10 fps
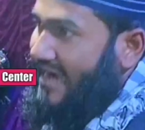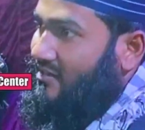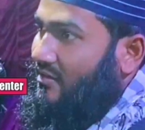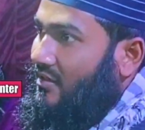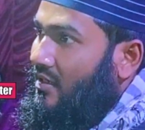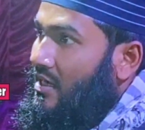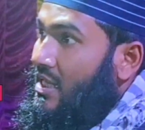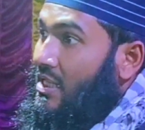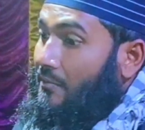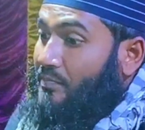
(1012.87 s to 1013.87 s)
এক
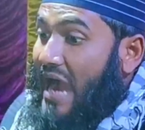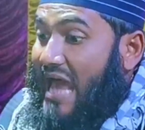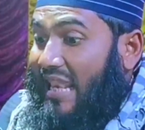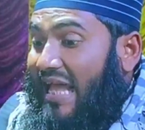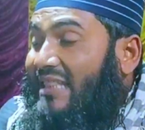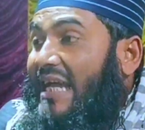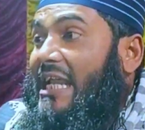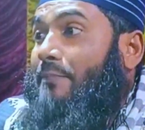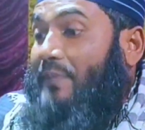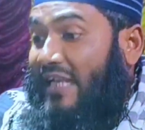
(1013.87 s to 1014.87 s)
আল্লাহ
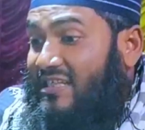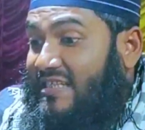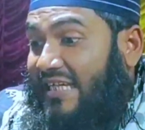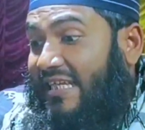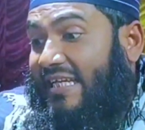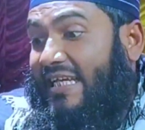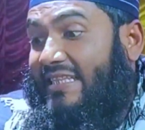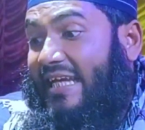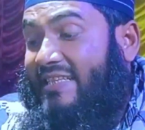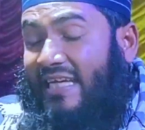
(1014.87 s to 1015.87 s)
তালা ফেরেস্তাদেরকে
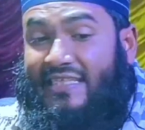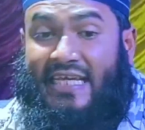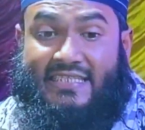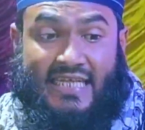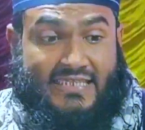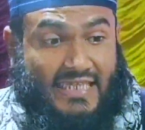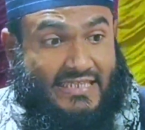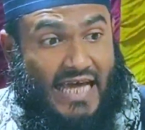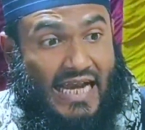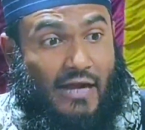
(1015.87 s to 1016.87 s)
দেখতে চেয়েছেন যে
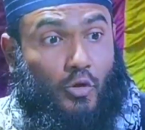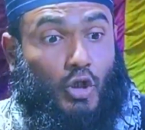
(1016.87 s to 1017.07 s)
তারা